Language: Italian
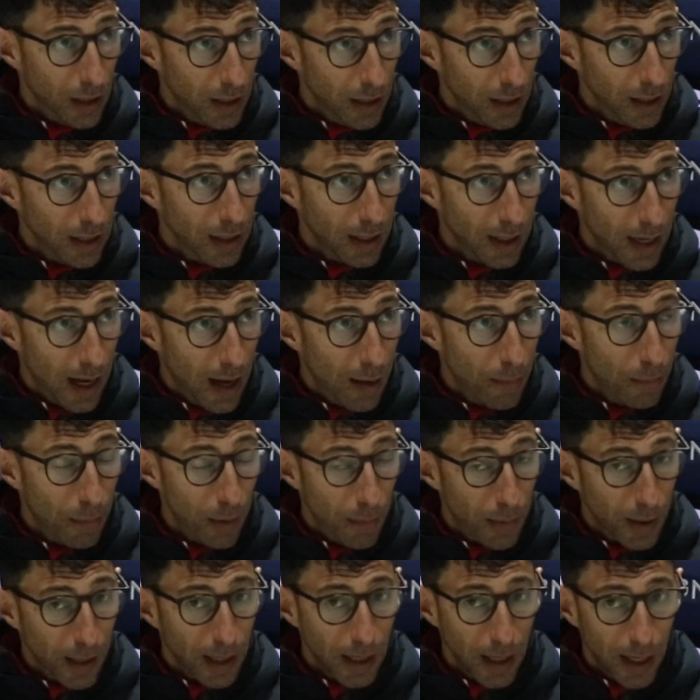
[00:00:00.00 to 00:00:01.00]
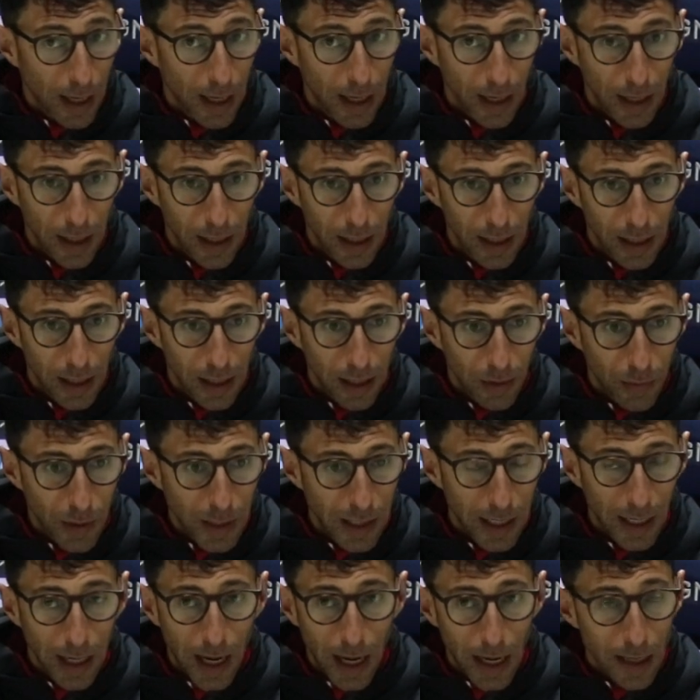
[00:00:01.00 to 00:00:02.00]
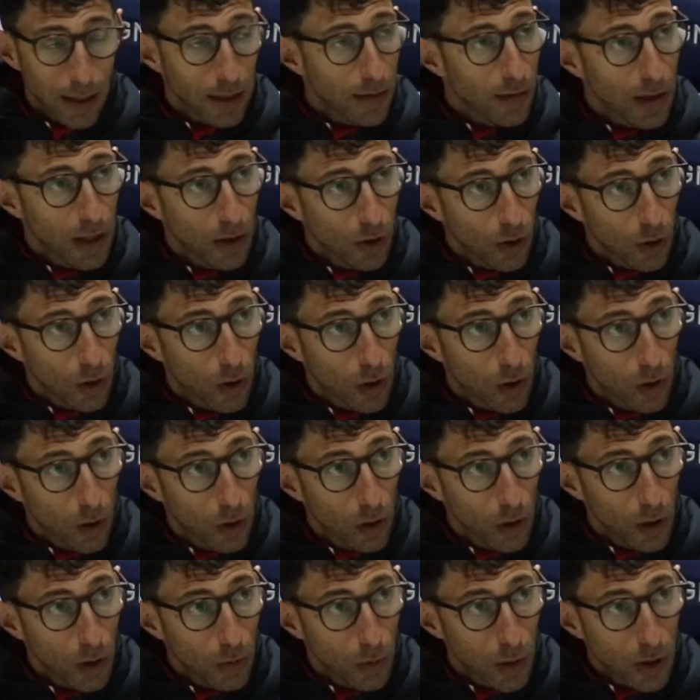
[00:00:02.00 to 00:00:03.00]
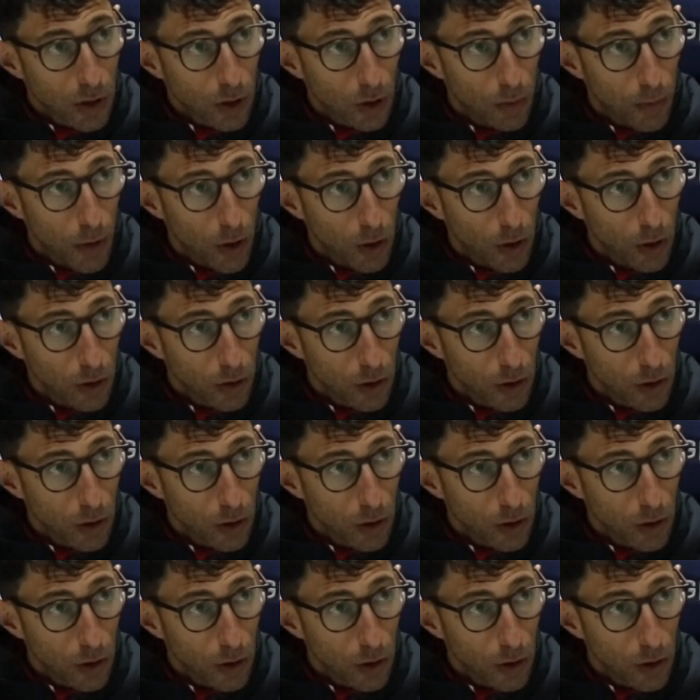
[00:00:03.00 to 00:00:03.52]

in campo perché queste gare si vincono in questo modo.